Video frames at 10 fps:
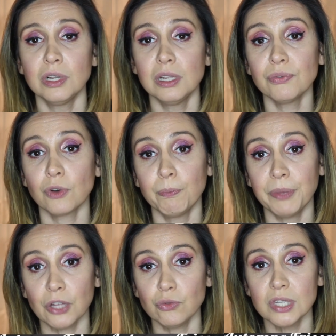livre
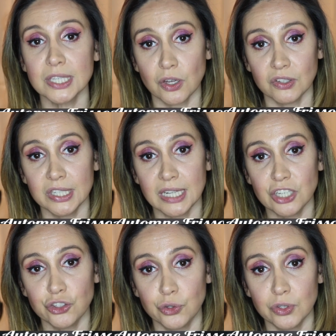Perdu des
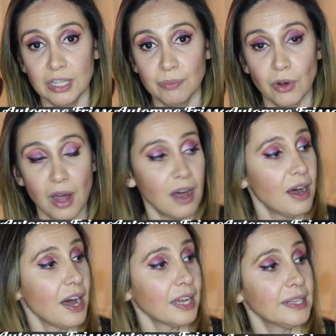sortilèges de
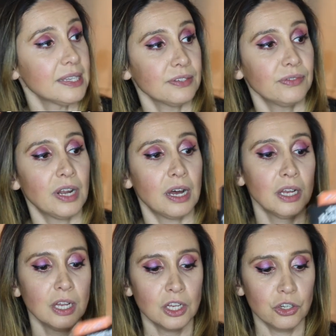Deborah Harkness. Voilà,
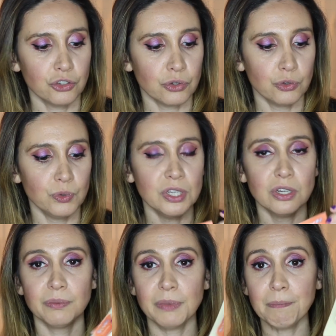j'en
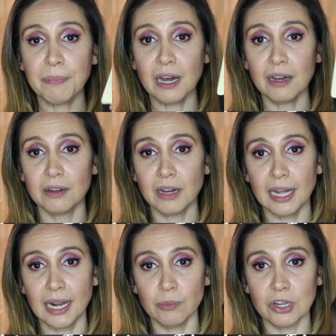suis euh, même pas euh,
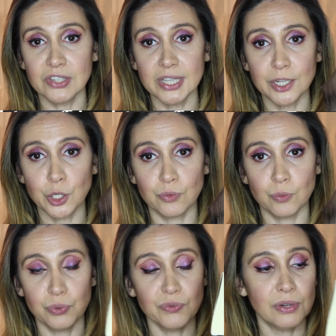à la moitié tel que
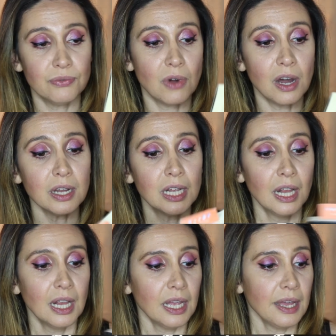vous pouvez le voir.
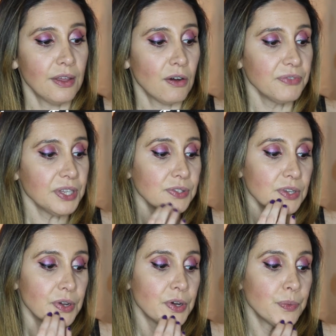Et en fait,
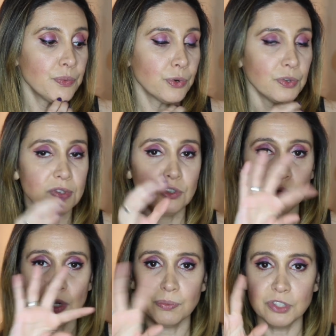euh, pour
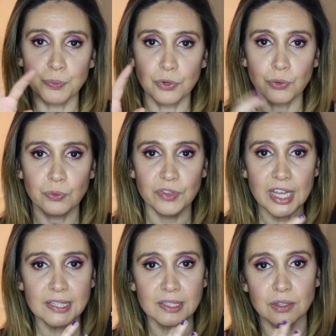situer un petit peu le
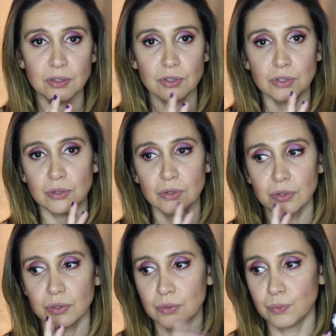contexte,
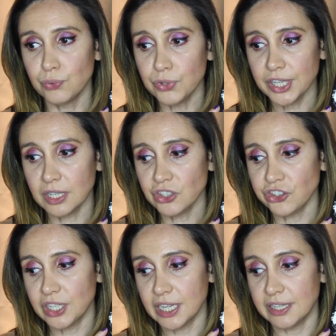ce bouquin,
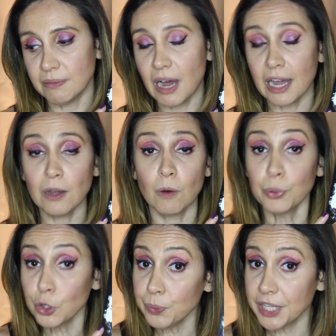je l'ai démarré en
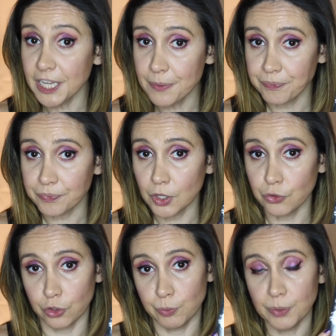premier
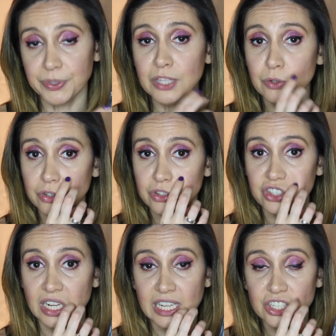dans le Pumpkin Autumn
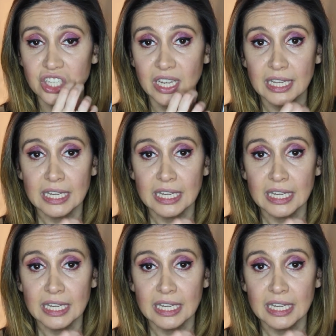Challenge.